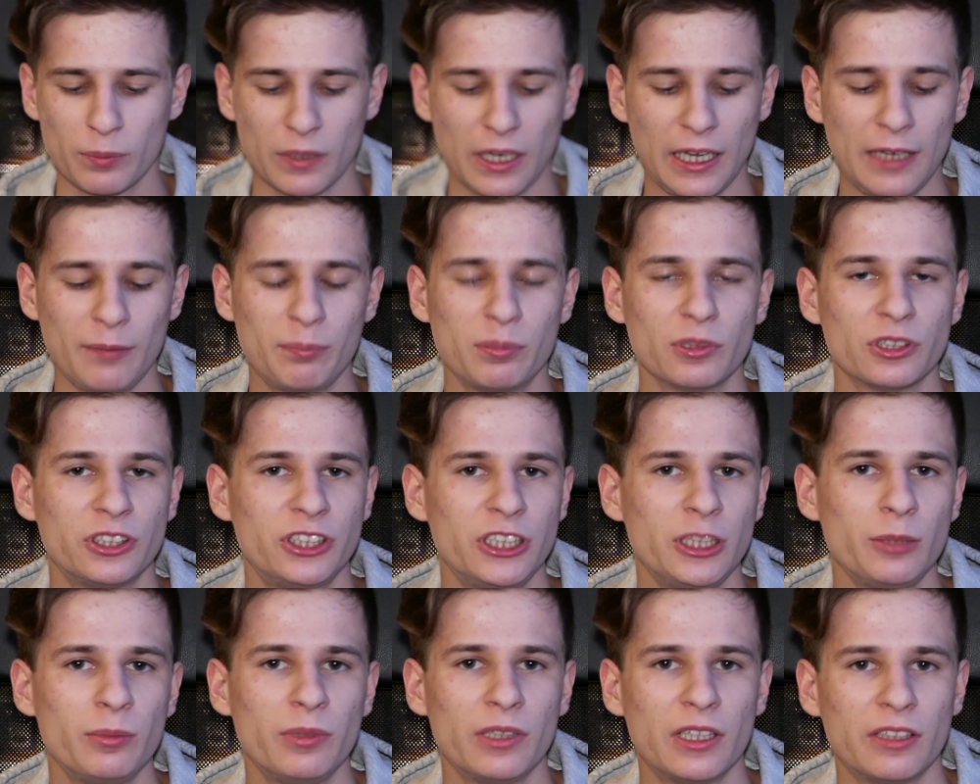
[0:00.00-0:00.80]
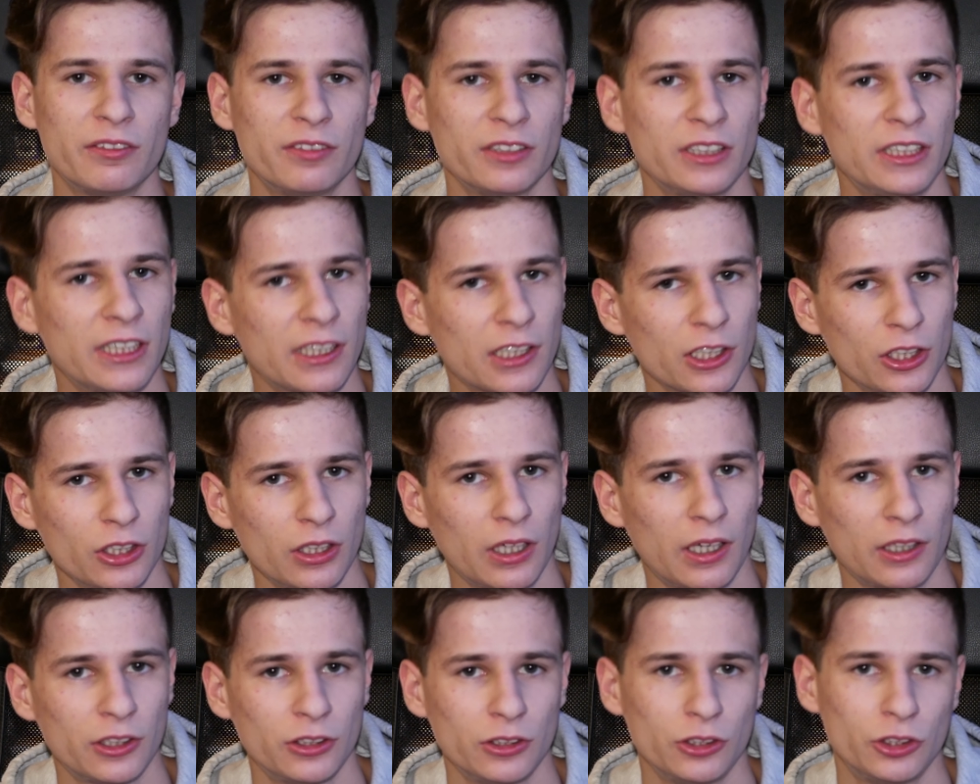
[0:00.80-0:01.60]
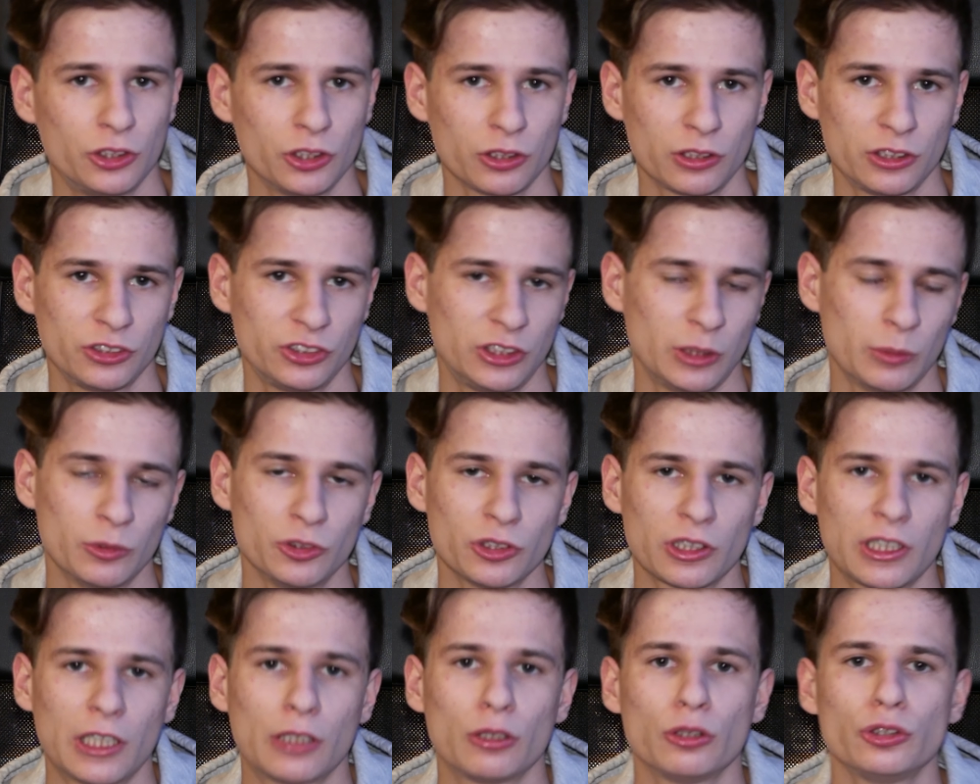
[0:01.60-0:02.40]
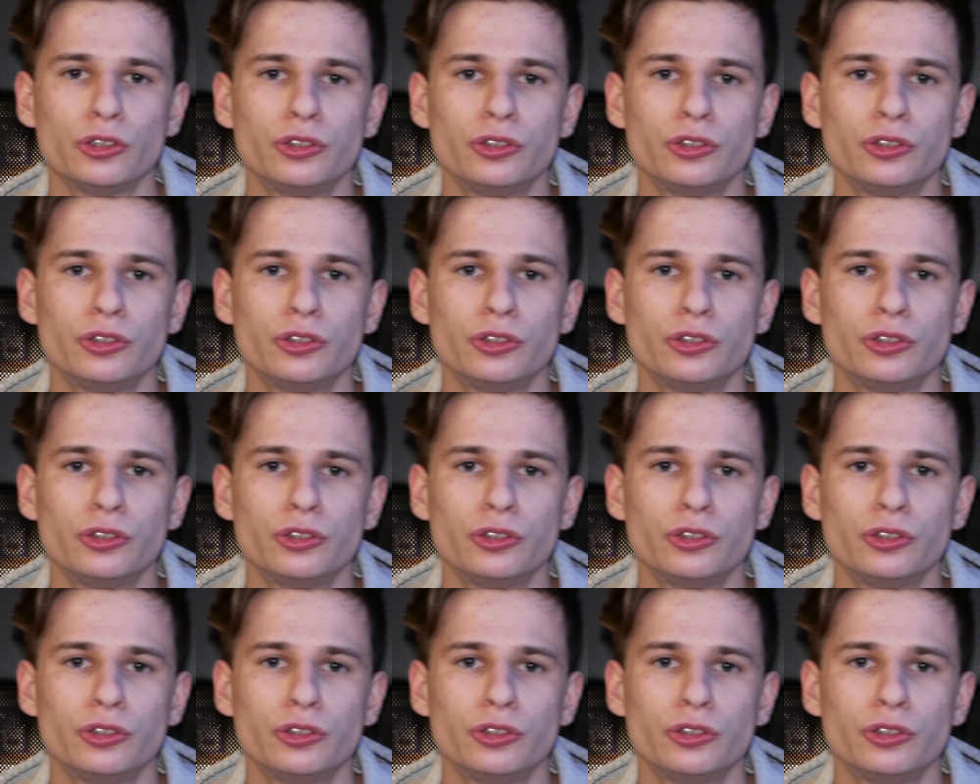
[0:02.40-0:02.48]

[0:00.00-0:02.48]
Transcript: è possibile vedere ciò che stiamo giocando